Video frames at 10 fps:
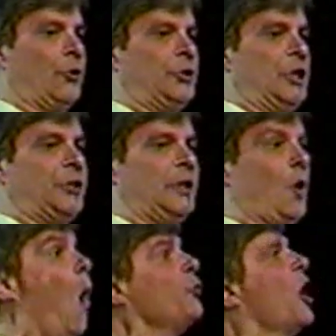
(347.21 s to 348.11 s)
d'un été,
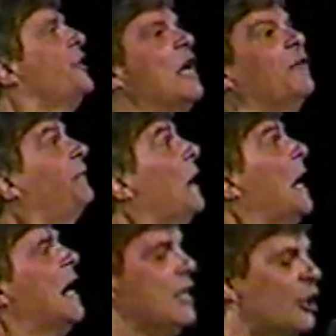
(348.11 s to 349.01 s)
oh, il y a des
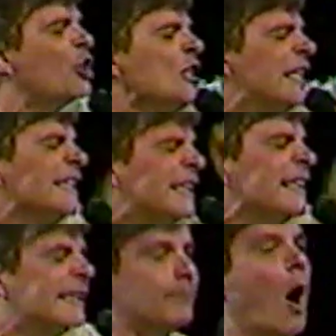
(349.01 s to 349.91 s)
filles!
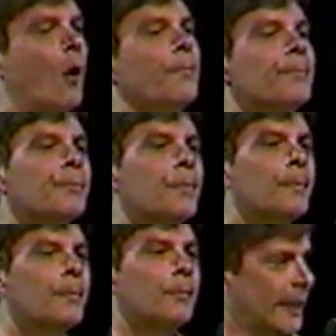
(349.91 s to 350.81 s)
Bon.
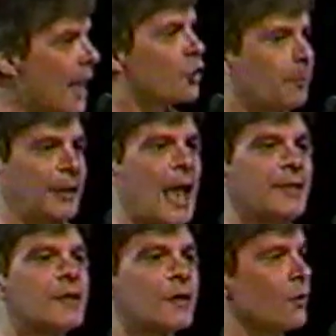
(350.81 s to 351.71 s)
Mais quand tu prenais la
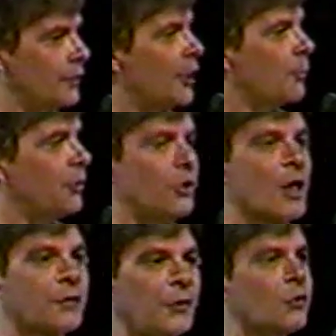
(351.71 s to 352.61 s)
décision d'adopter un
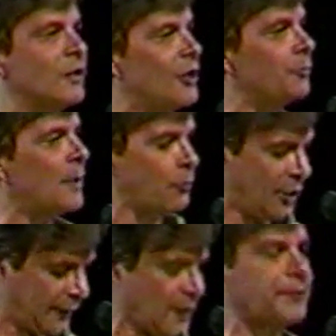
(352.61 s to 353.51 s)
dentifrice, tu l'adoptais pour
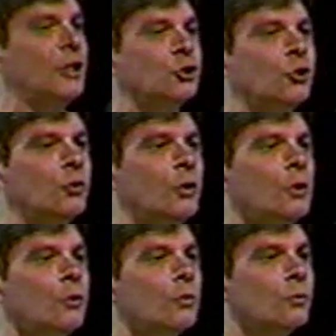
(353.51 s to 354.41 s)
le restant de tes jours.
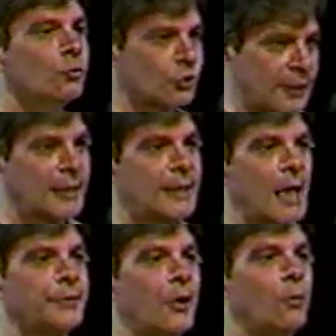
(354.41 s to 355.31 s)
jusqu'à temps que les
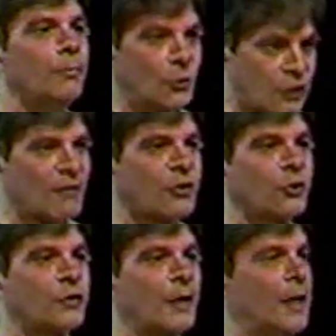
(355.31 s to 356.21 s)
dents tombent. Mais tu savais ce
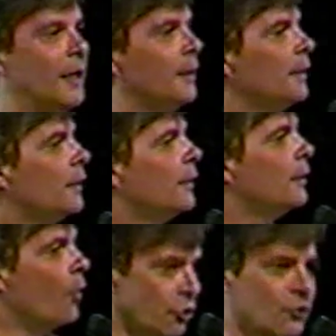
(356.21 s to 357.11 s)
que tu s'en allais.
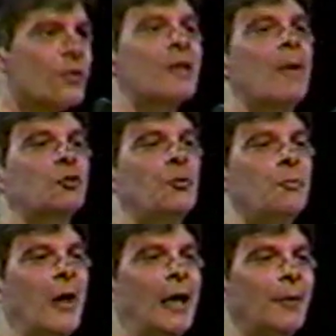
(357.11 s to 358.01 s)
Aujourd'hui, ça marche plus
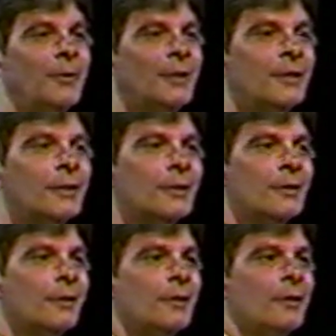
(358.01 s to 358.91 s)
de mer.
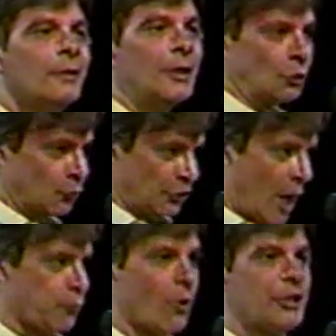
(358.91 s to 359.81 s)
Tu es obligé
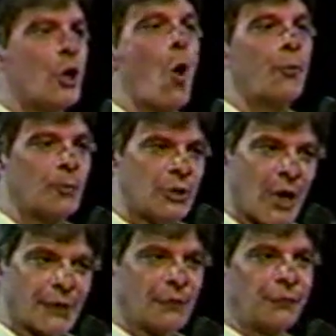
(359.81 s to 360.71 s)
d'employer un premier
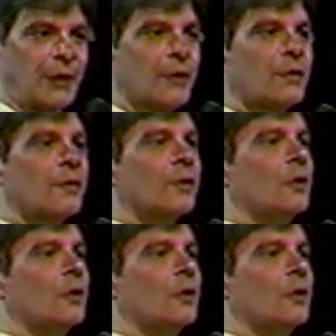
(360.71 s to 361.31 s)
dentifrice,